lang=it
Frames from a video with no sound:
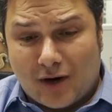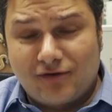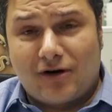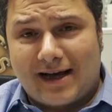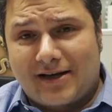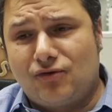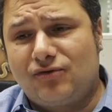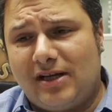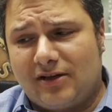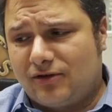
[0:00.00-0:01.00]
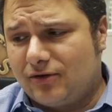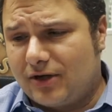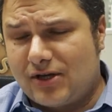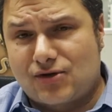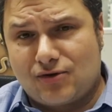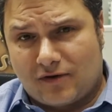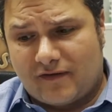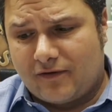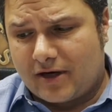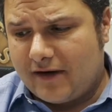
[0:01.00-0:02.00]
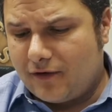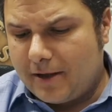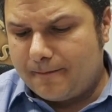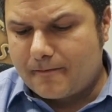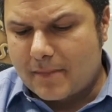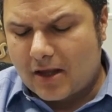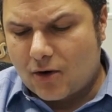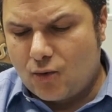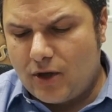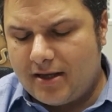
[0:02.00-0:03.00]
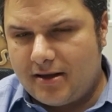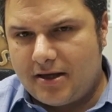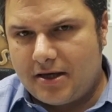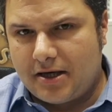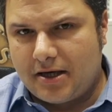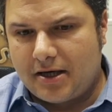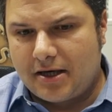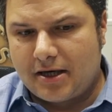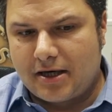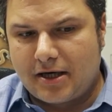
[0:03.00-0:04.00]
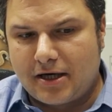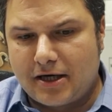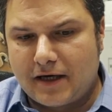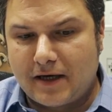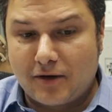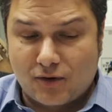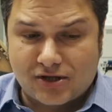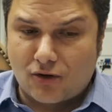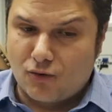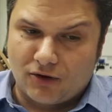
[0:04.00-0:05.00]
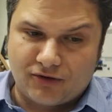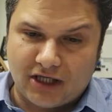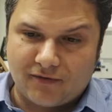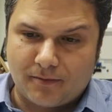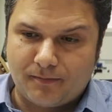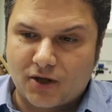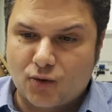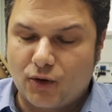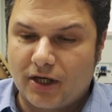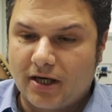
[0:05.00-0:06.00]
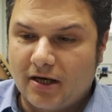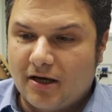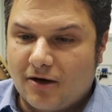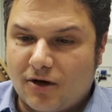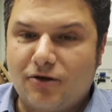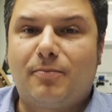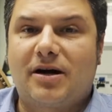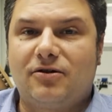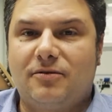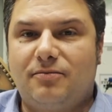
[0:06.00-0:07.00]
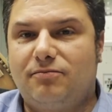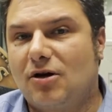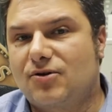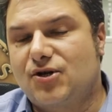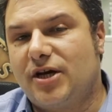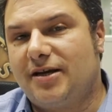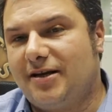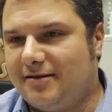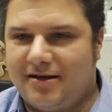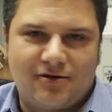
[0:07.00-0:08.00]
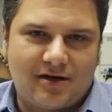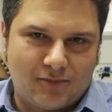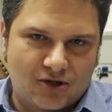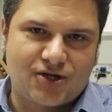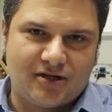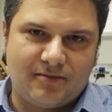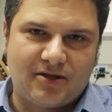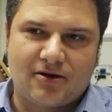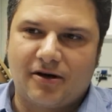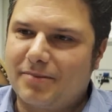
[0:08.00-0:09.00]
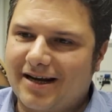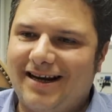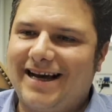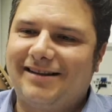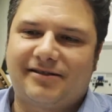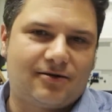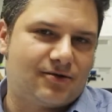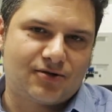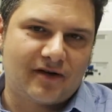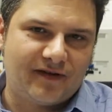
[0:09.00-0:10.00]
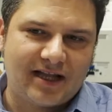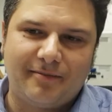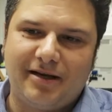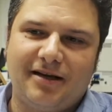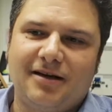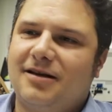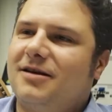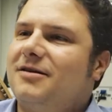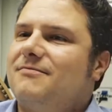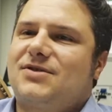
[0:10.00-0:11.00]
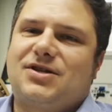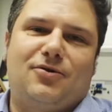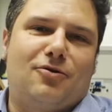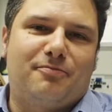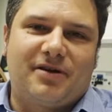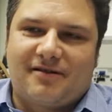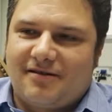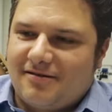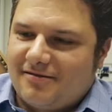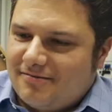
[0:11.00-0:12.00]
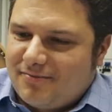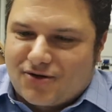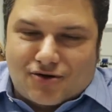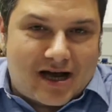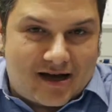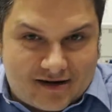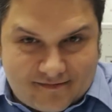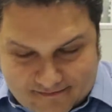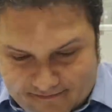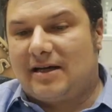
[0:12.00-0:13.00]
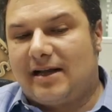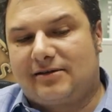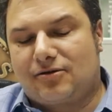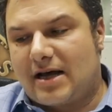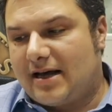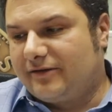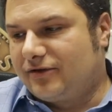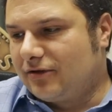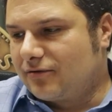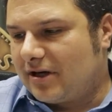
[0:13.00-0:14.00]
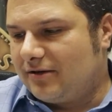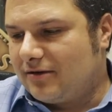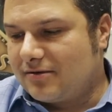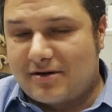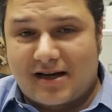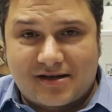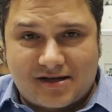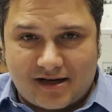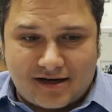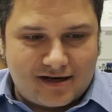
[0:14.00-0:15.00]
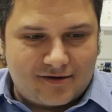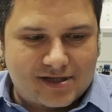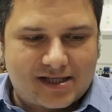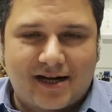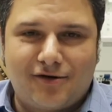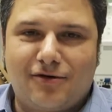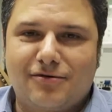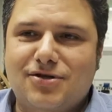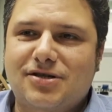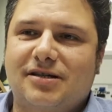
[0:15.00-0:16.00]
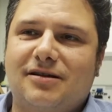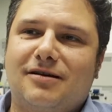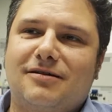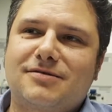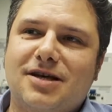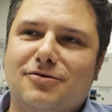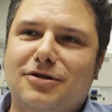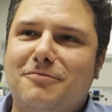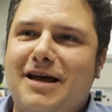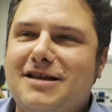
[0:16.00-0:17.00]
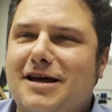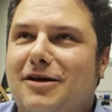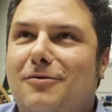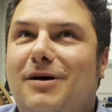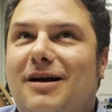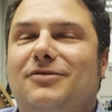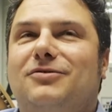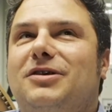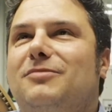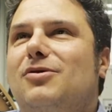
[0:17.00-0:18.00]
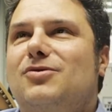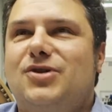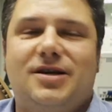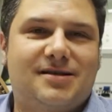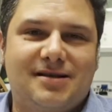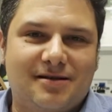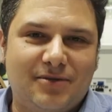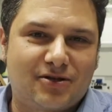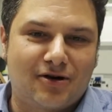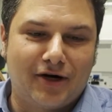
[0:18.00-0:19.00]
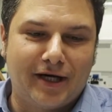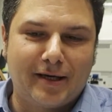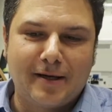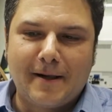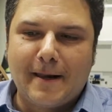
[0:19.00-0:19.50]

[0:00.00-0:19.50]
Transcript: quando anche tutti gli attori sono favorevoli. Quindi eh, questo è un motivo per cui quando parlo di blockchain intendo la blockchain di Bitcoin, perché le altre non sono affidabili se non per, per giocare. Dall'altro canto, quando, anche se in quest'anno c'è stata un sacco di media che hanno parlato di blockchain senza Bitcoin,